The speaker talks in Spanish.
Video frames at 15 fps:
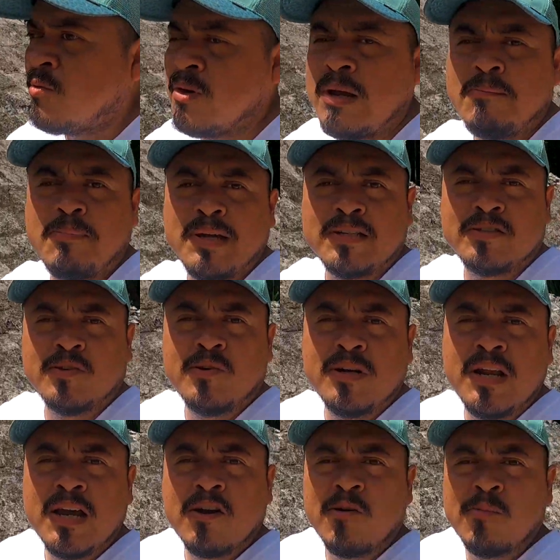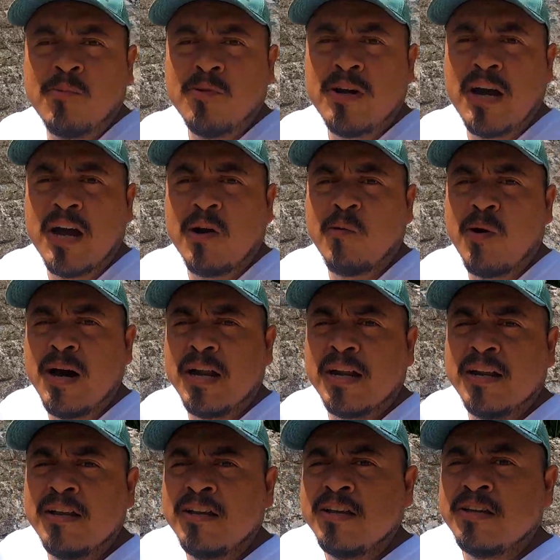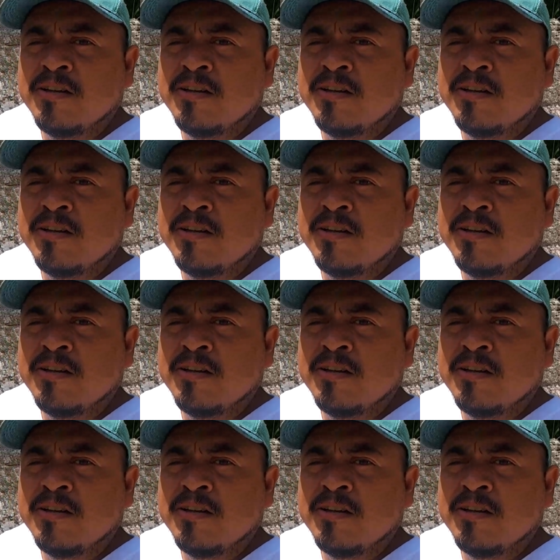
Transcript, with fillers: una persona, como un jaguar.